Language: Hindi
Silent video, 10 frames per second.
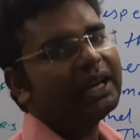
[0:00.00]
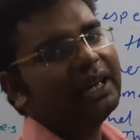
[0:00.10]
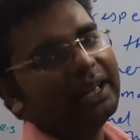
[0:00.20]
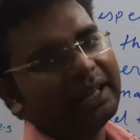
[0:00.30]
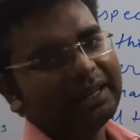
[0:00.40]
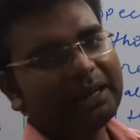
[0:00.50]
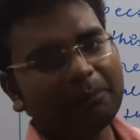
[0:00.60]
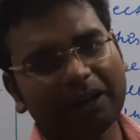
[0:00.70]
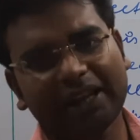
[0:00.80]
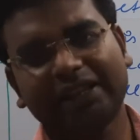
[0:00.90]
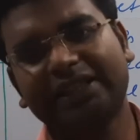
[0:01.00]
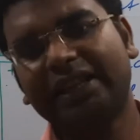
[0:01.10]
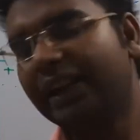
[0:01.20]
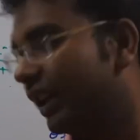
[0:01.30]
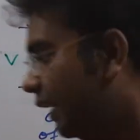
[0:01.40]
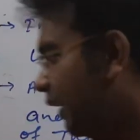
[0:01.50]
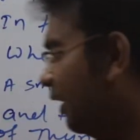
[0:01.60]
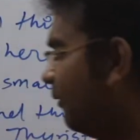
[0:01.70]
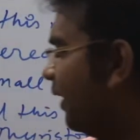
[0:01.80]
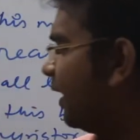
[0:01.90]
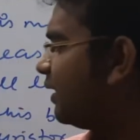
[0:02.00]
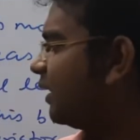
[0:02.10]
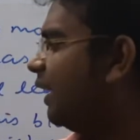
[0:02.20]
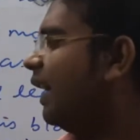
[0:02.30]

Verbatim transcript: है रिवर्स रिवर्स